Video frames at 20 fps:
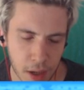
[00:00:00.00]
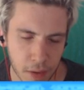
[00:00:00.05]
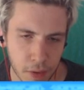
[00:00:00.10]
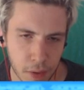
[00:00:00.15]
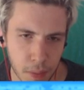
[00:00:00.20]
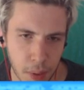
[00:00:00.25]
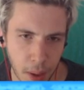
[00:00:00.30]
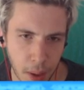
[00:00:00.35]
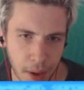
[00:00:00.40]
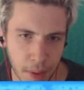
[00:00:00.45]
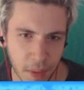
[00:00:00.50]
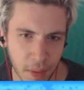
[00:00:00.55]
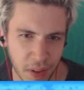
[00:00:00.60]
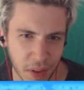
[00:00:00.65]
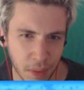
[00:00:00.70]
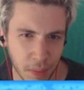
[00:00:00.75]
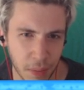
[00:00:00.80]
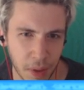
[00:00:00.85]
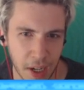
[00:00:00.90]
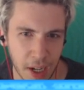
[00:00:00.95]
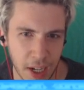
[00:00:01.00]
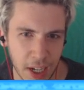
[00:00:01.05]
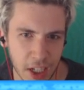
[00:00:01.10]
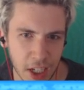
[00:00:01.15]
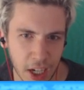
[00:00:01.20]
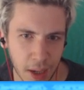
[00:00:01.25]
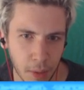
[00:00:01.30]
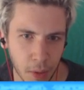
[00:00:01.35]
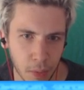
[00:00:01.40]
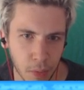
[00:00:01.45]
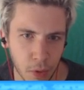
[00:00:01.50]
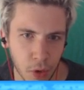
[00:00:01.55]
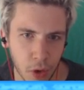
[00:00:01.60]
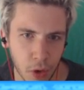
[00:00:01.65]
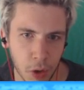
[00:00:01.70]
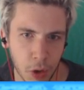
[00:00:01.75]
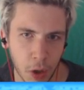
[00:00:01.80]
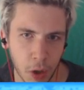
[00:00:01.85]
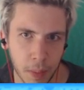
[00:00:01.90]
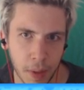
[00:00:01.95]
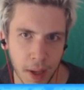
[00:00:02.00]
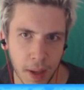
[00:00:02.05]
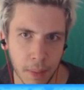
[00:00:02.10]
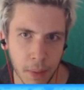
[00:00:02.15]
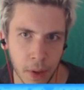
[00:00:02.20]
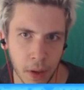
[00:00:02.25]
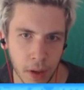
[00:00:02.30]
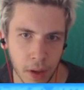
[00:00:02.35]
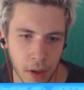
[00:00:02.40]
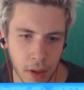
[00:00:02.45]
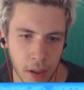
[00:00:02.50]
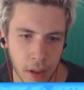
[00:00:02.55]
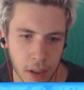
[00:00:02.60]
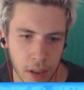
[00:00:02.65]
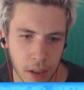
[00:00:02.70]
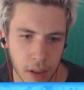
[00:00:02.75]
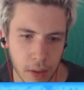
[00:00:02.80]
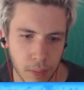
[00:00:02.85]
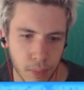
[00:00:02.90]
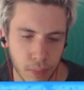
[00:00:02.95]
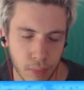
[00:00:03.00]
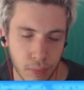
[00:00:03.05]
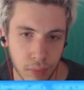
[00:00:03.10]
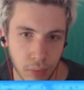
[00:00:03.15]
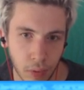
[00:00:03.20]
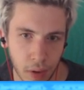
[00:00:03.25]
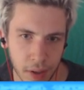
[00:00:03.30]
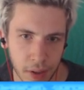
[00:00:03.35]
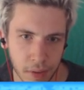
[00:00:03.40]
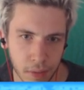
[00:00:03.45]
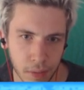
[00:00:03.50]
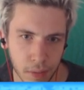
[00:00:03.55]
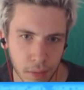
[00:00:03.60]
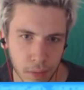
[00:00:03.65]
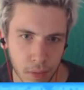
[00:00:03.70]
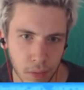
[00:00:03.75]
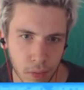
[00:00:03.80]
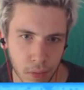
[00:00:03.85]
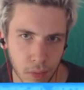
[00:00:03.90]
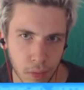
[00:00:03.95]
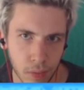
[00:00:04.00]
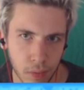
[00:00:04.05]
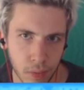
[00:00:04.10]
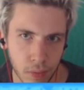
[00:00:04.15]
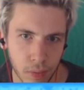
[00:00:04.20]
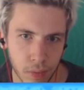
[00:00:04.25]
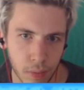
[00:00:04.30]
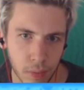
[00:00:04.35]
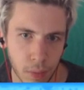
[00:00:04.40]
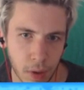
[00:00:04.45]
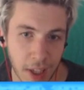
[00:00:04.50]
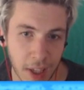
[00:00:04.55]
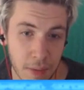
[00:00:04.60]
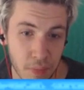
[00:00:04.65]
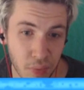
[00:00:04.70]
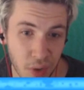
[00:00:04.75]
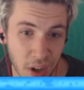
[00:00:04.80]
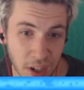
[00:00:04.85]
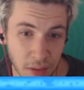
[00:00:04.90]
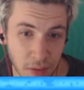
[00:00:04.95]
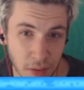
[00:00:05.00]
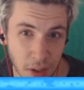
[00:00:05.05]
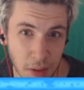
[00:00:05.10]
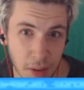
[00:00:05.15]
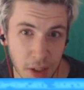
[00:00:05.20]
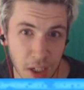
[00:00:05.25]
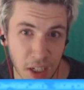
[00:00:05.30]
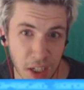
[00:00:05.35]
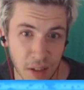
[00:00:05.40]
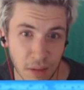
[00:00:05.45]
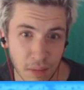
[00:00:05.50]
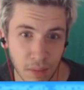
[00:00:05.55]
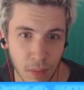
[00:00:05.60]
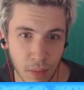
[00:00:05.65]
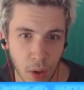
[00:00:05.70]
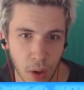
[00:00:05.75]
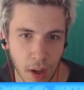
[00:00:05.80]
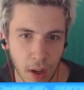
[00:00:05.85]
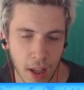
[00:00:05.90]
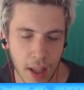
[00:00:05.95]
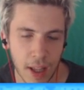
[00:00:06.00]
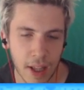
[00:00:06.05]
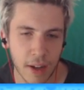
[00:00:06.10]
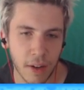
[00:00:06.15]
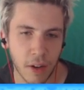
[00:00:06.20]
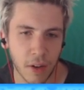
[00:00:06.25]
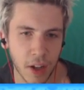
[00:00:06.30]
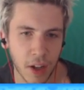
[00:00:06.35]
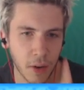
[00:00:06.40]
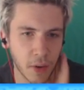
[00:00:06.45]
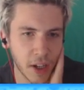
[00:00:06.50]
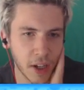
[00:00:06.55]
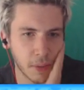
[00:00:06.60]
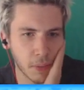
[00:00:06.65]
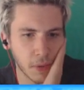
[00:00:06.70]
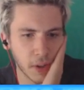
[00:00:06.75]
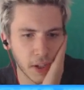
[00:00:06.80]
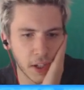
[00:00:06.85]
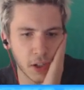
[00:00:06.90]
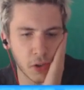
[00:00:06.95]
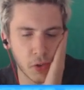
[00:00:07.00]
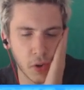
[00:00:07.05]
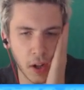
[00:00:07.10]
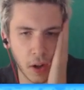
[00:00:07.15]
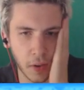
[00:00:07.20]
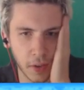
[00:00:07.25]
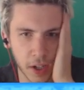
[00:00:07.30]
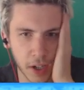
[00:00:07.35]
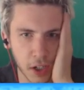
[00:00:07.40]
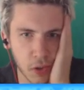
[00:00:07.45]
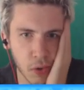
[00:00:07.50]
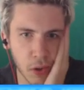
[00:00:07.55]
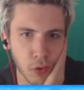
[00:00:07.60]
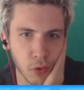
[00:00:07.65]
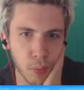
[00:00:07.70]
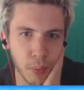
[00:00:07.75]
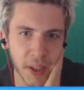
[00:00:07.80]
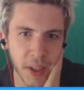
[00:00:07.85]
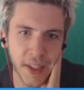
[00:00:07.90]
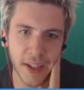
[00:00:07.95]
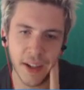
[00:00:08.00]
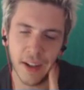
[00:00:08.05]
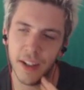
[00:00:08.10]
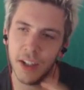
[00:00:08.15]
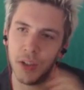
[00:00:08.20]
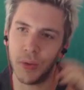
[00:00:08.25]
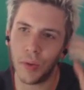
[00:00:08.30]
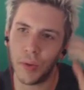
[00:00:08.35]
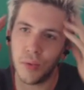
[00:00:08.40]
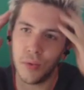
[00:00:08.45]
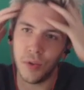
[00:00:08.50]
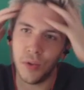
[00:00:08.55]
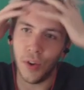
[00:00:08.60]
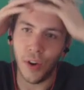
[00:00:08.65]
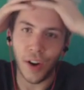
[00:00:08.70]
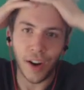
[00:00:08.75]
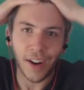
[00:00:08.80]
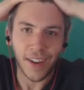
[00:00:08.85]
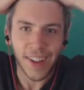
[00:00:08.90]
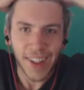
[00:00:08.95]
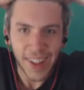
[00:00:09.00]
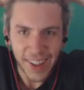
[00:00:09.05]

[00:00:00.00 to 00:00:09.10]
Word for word: Fudbara me semble légèrement mieux quand même. Euh, poison... Ok, poison, j'imagine Honnêtement, on a des choix, on a des choix tout pétés, hein, des choix tout nuls. Hein.